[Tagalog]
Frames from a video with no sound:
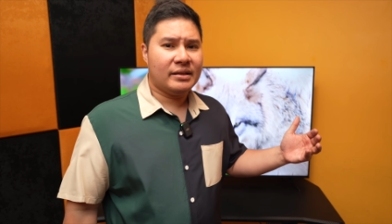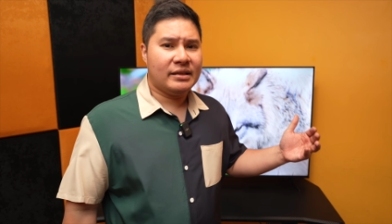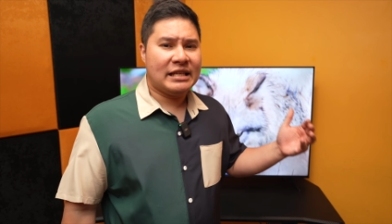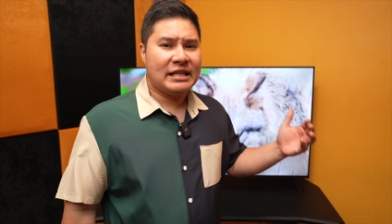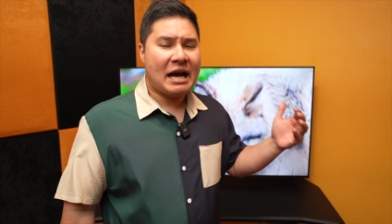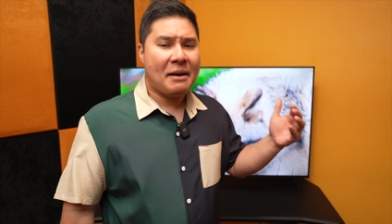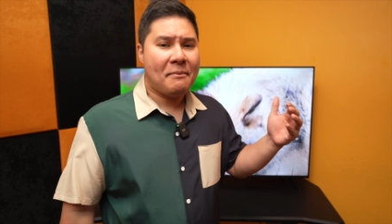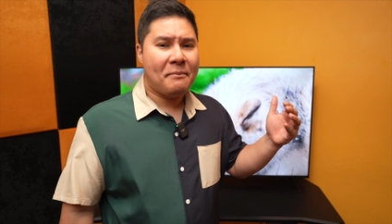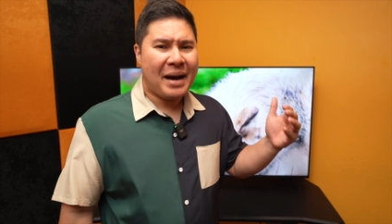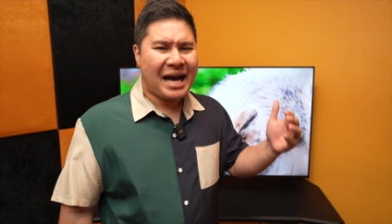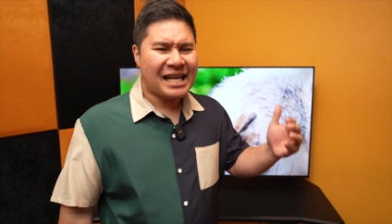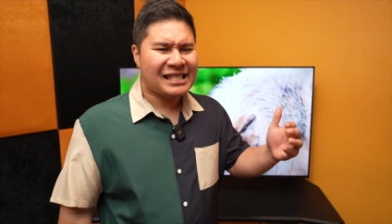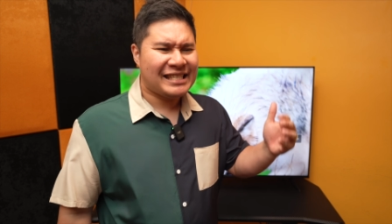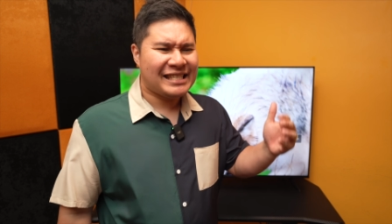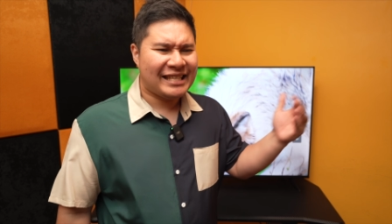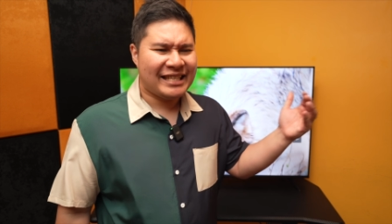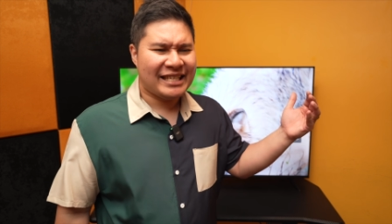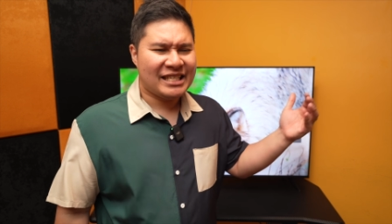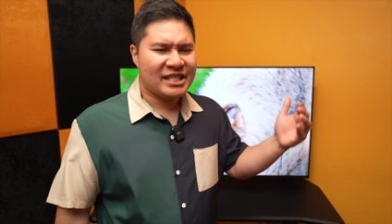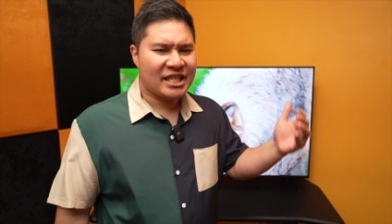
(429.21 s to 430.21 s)
naka-max
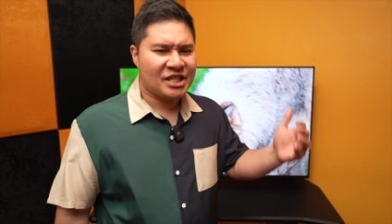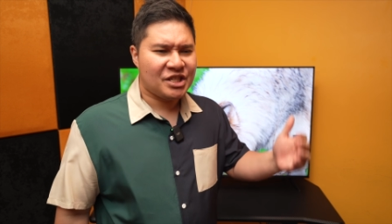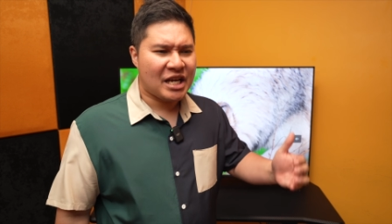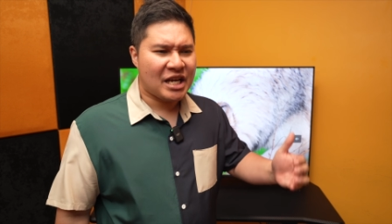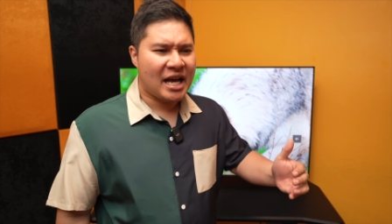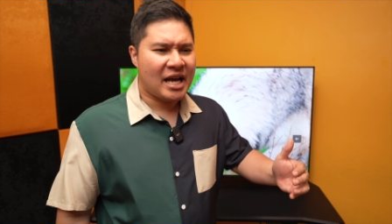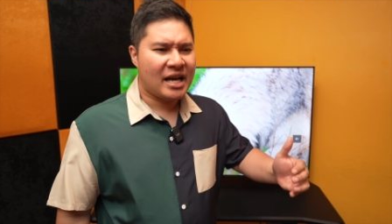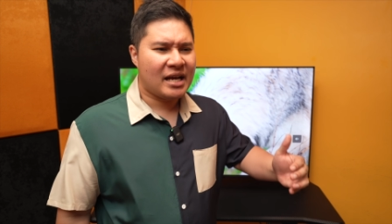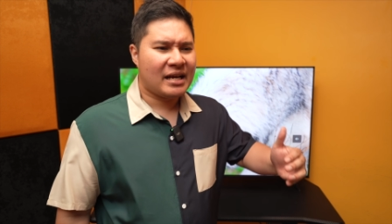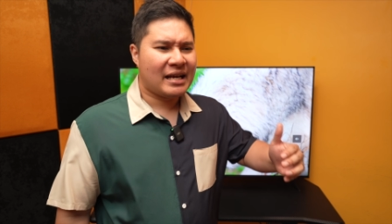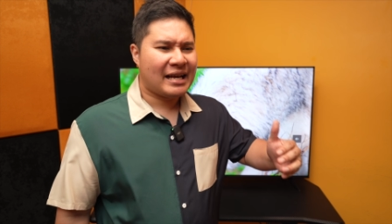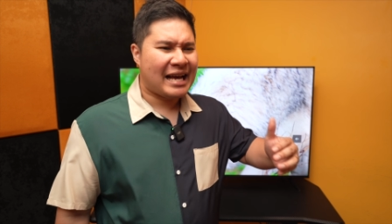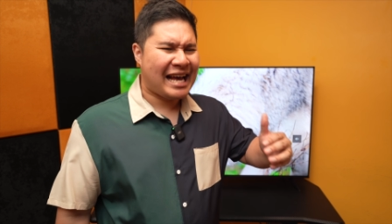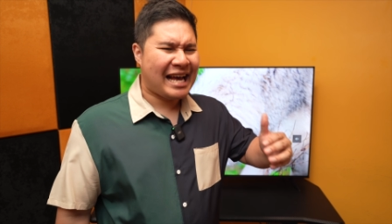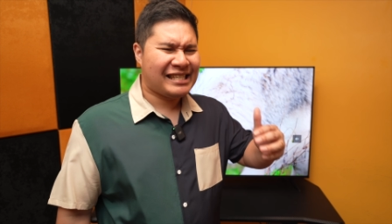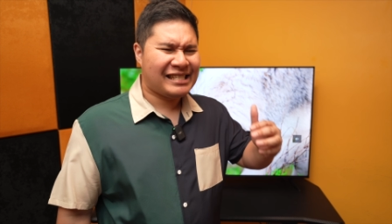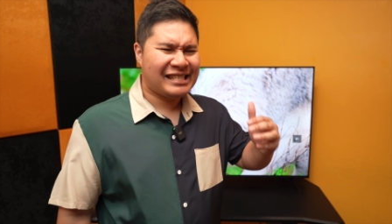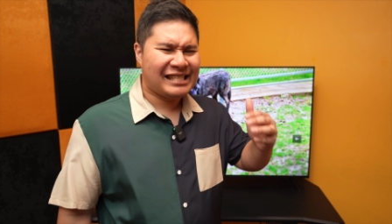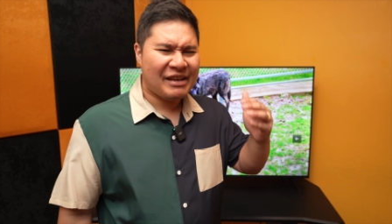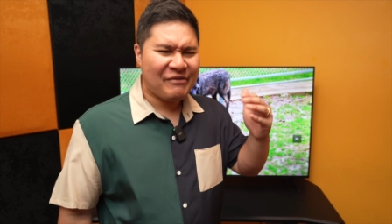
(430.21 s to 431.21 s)
settings na siya,
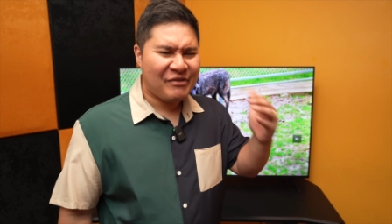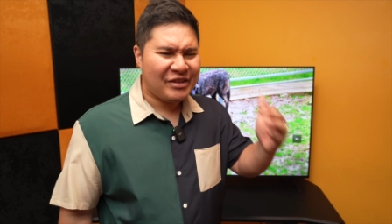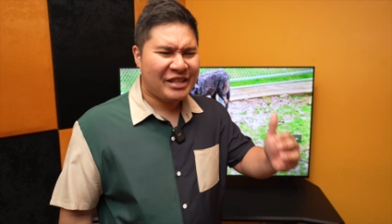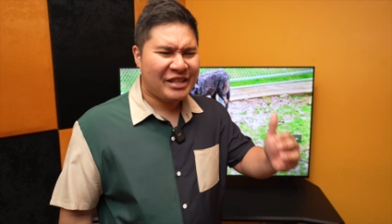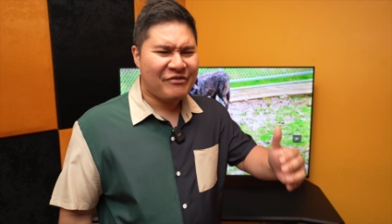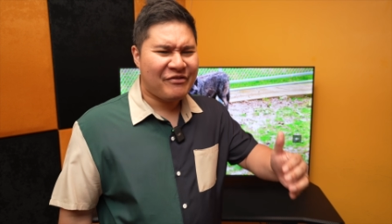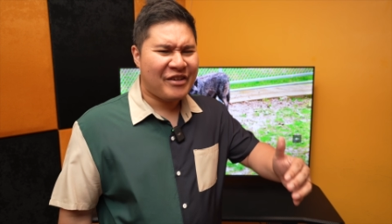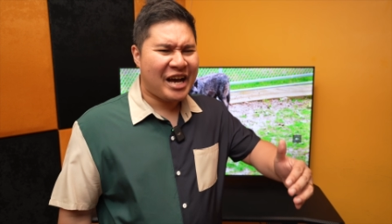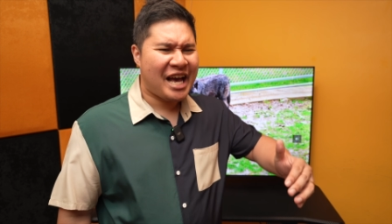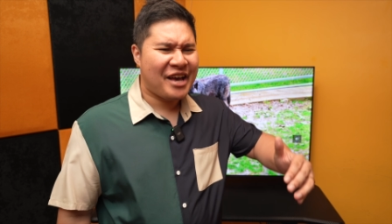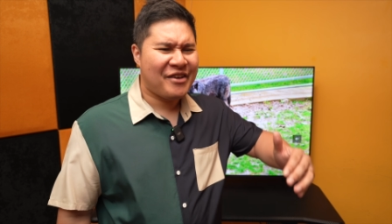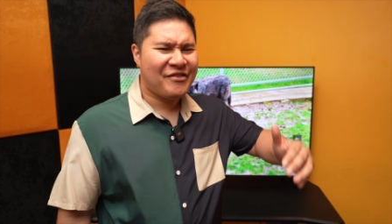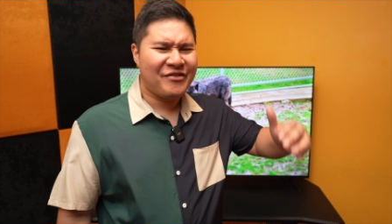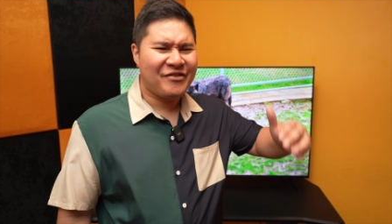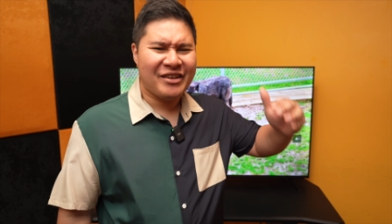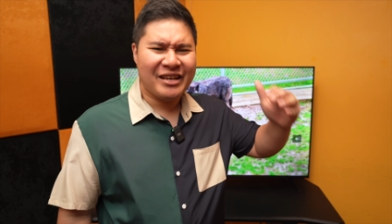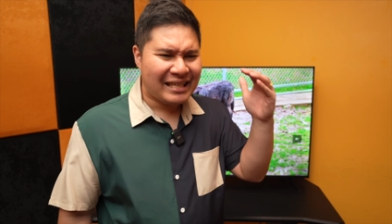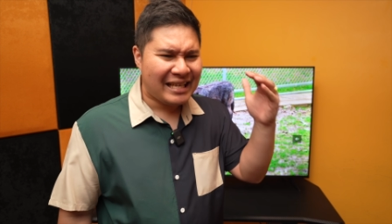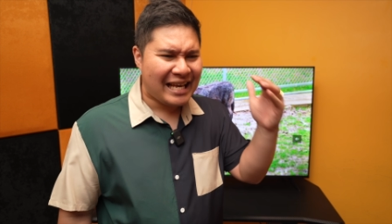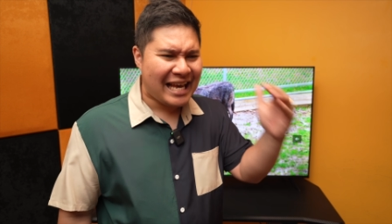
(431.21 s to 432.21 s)
kahit
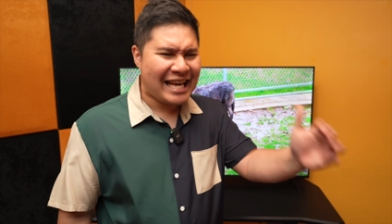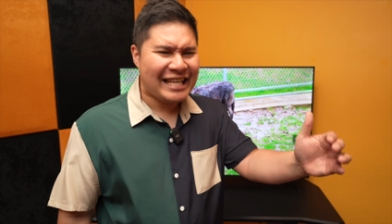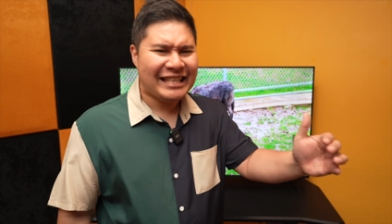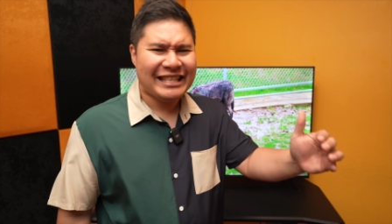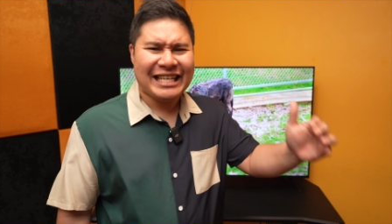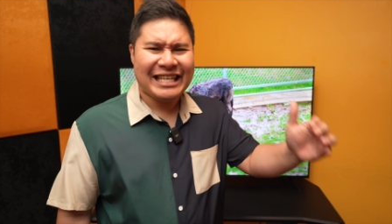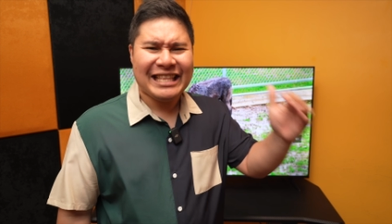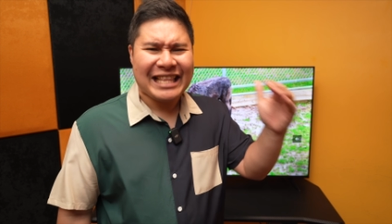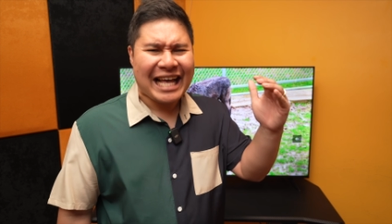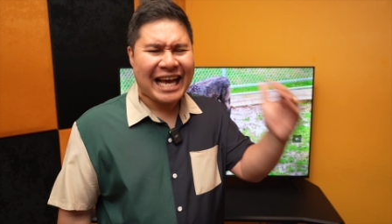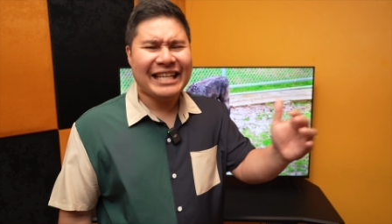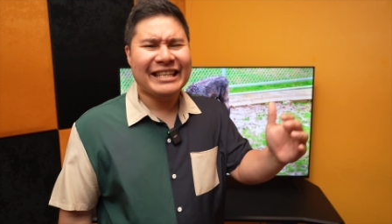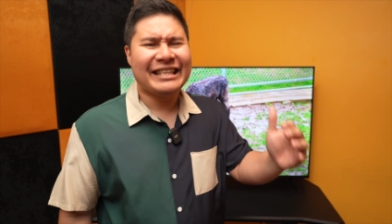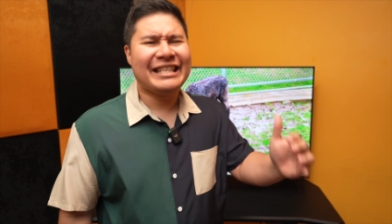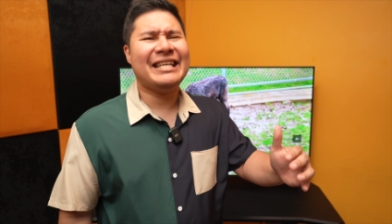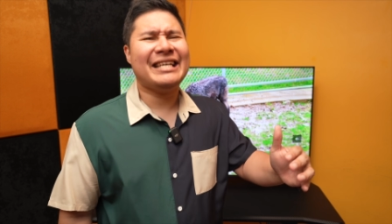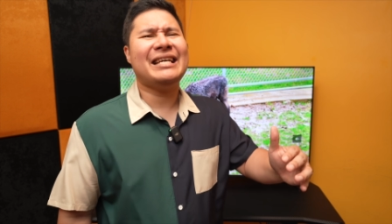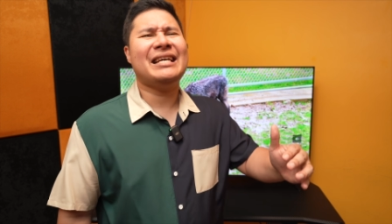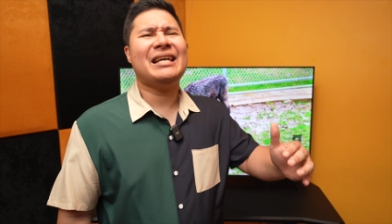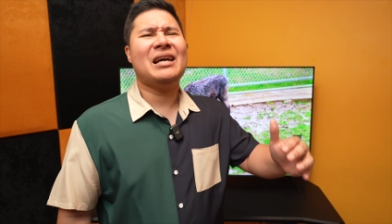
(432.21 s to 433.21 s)
75 80,
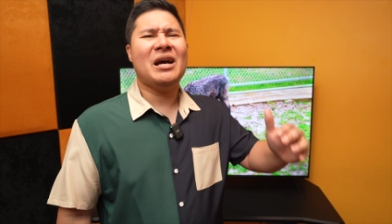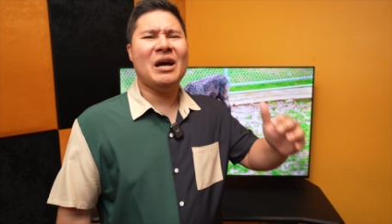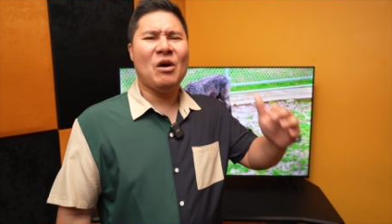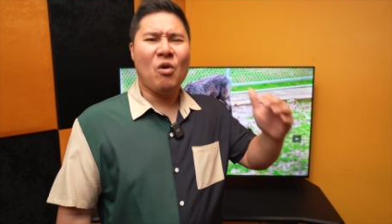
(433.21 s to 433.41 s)
90,